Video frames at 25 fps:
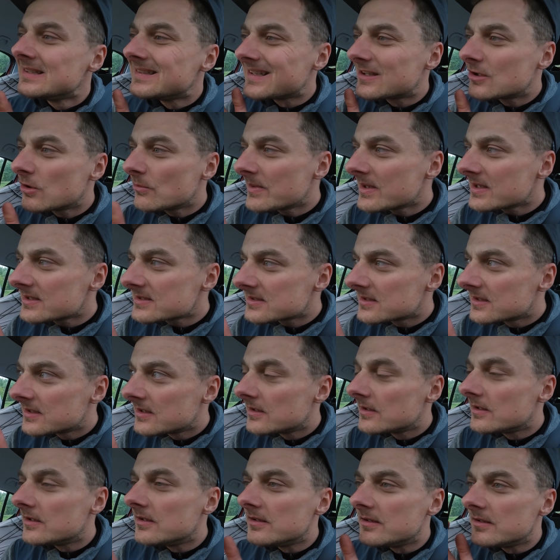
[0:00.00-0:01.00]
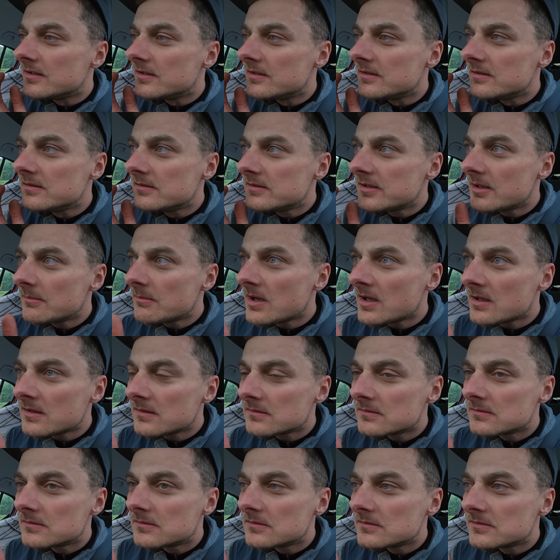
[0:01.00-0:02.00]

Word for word: natomiast yy, nie ma,